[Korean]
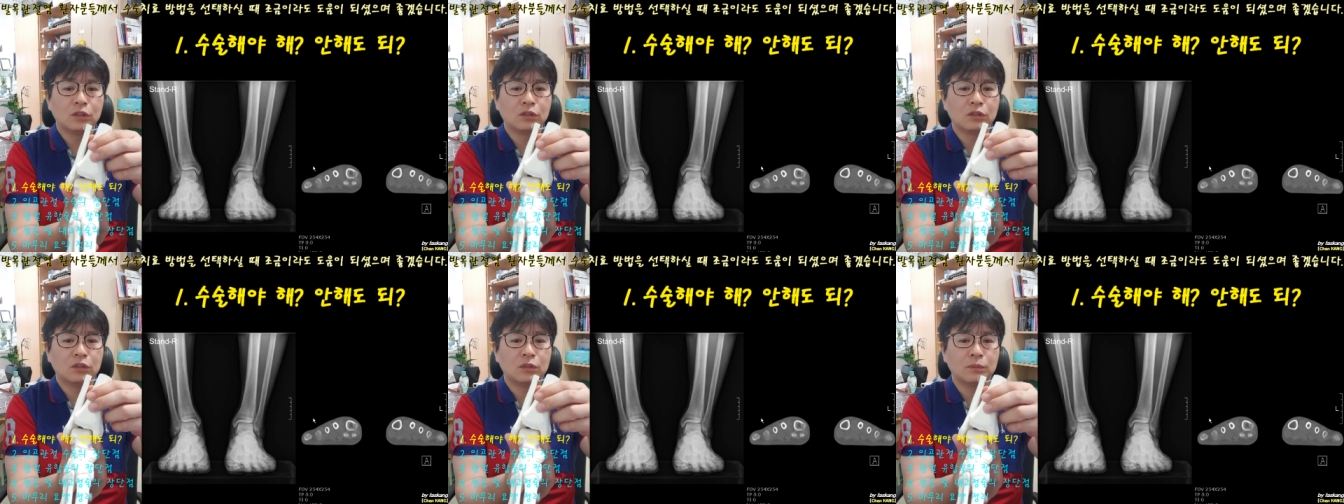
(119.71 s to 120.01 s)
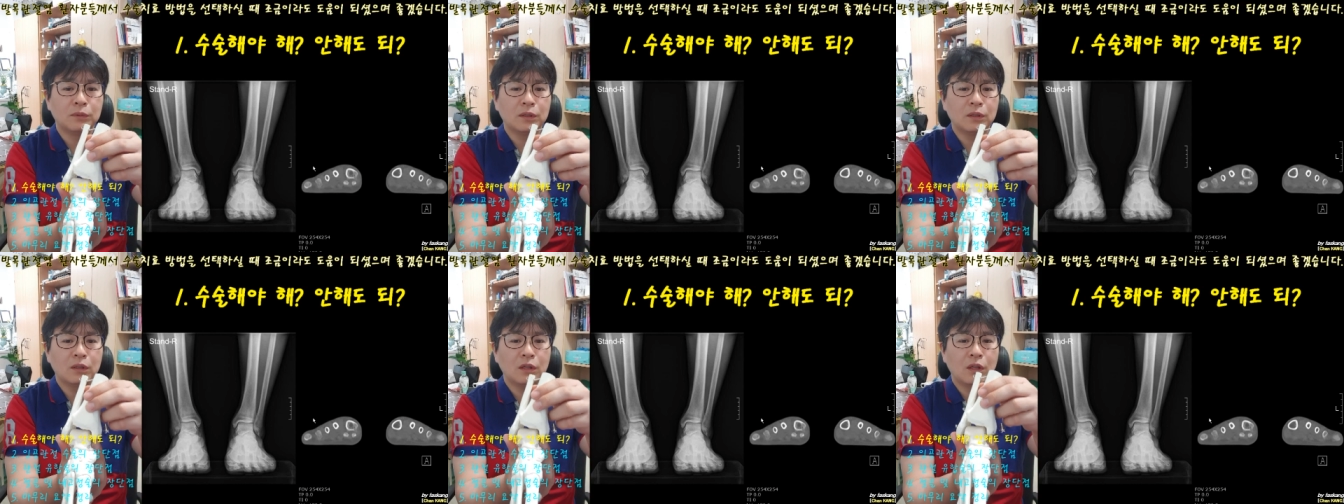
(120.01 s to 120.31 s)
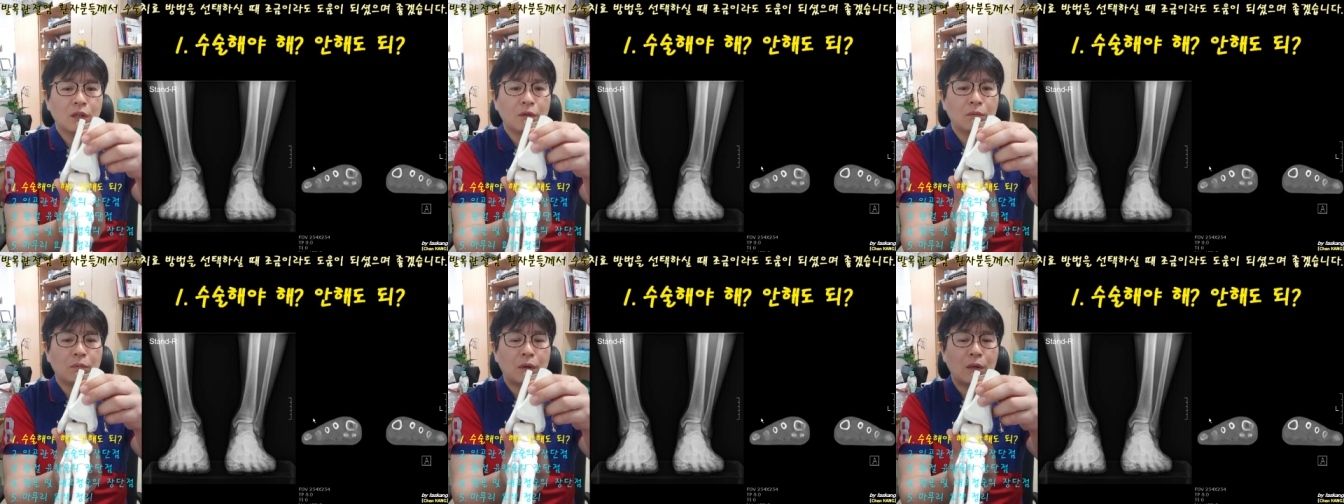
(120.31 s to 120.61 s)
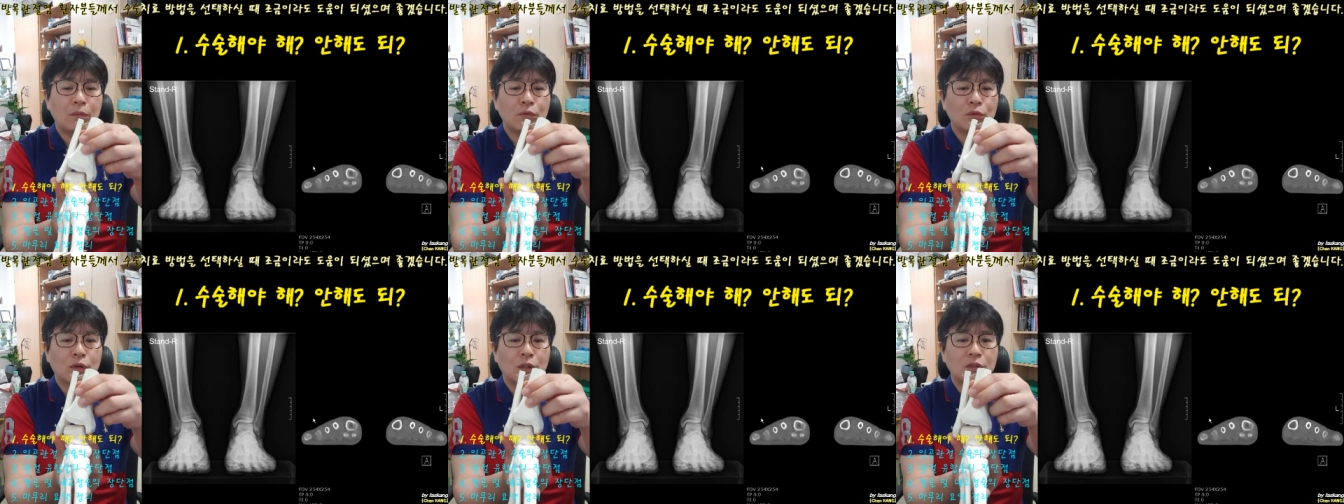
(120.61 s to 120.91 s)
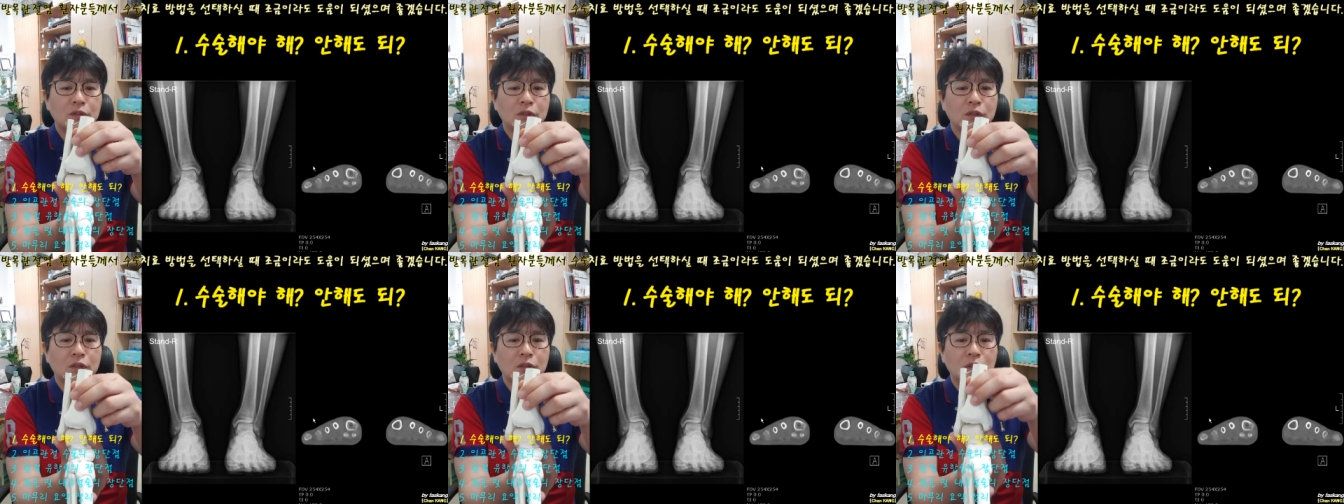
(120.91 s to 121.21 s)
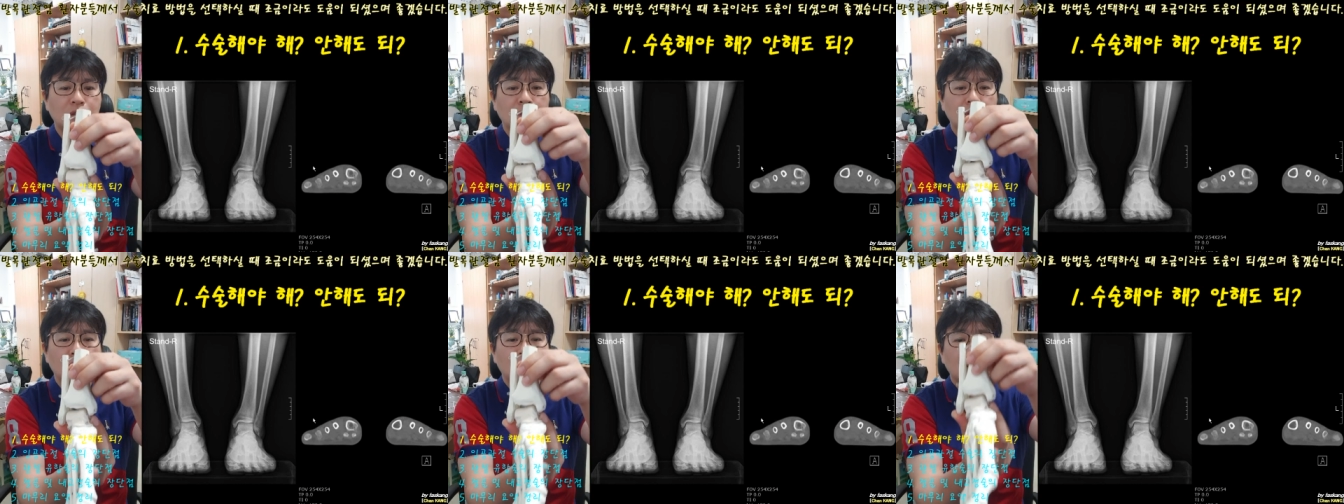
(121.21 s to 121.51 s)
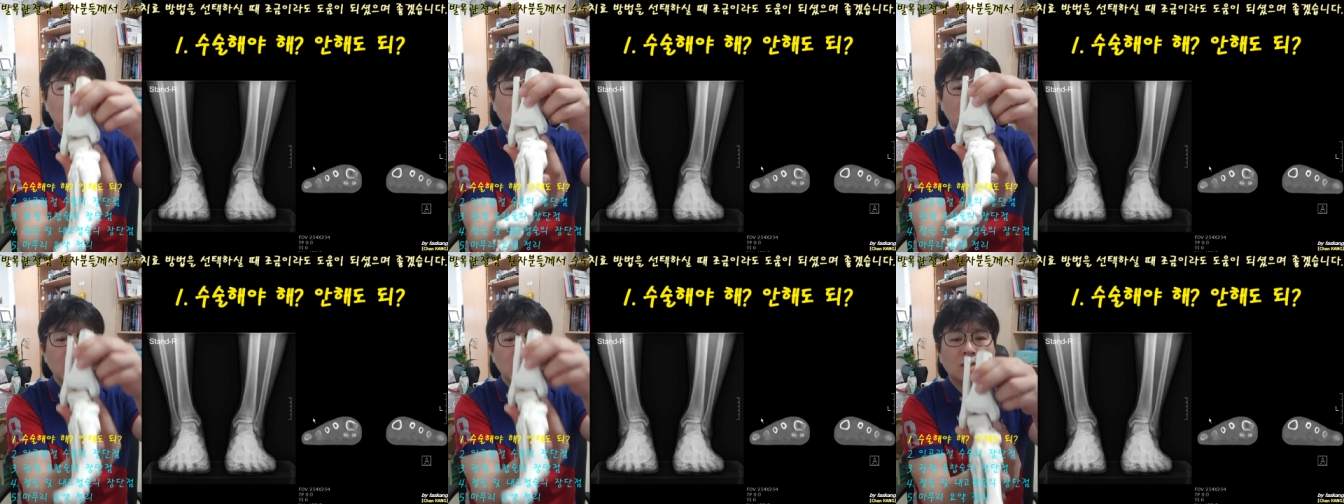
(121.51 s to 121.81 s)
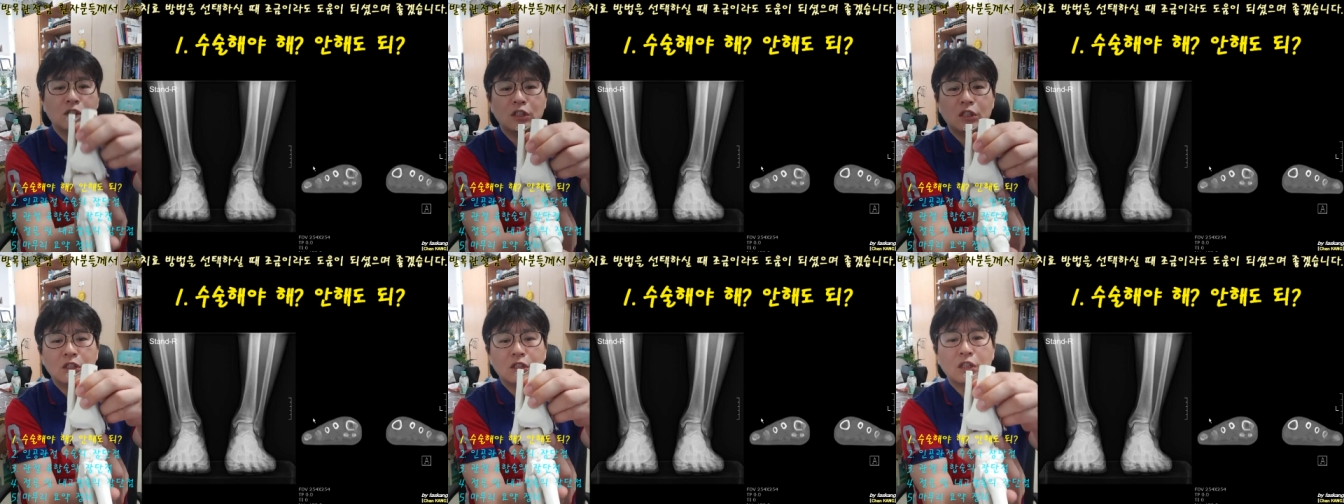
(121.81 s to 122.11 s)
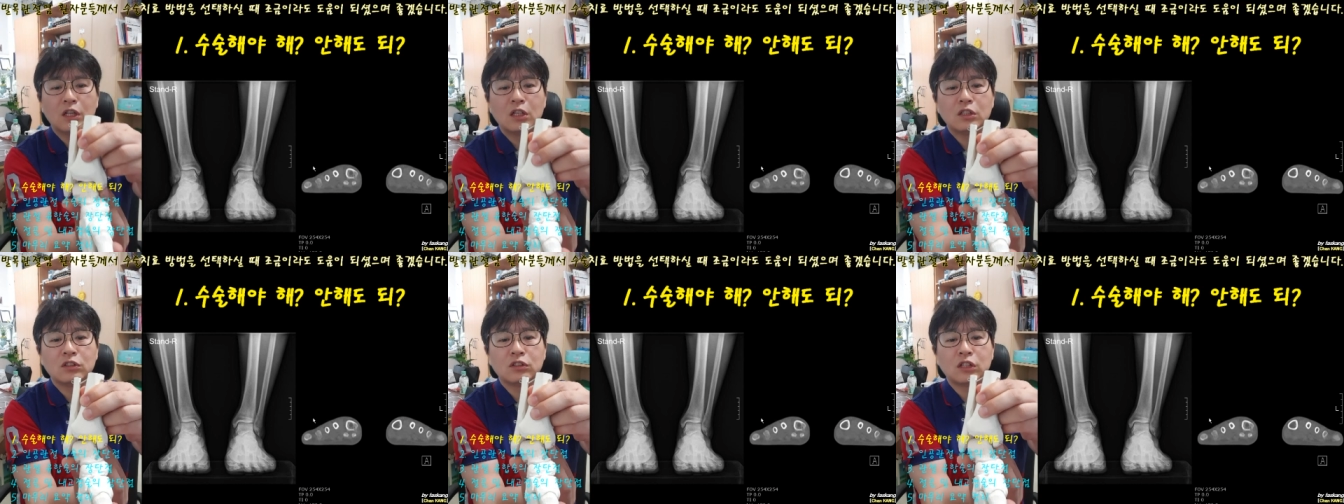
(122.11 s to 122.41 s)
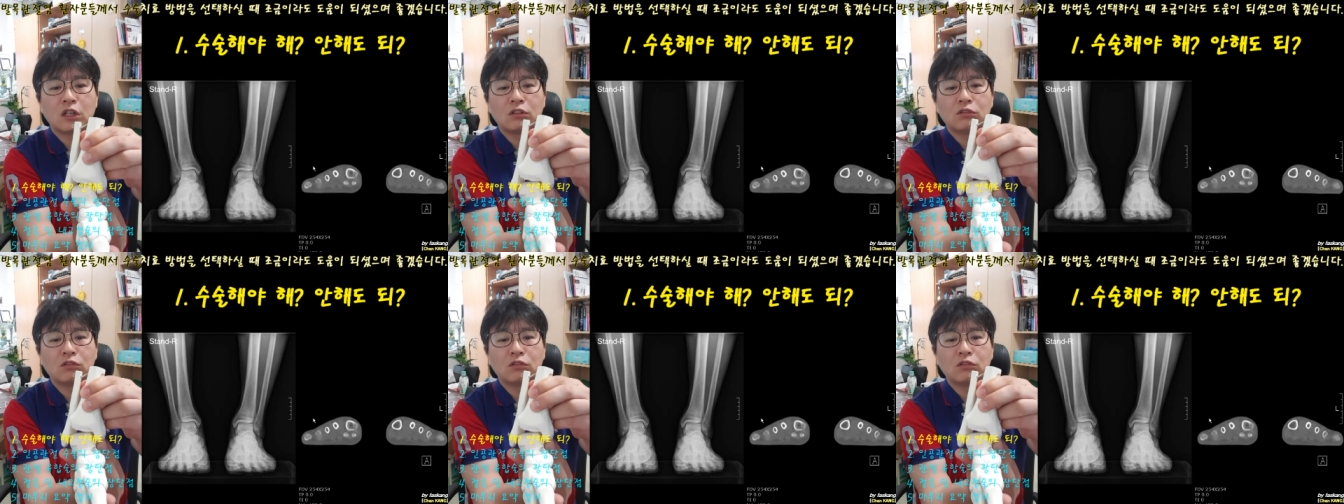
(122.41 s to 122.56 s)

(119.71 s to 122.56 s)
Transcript: 그러면 발목 관절을 이제 이렇게 해서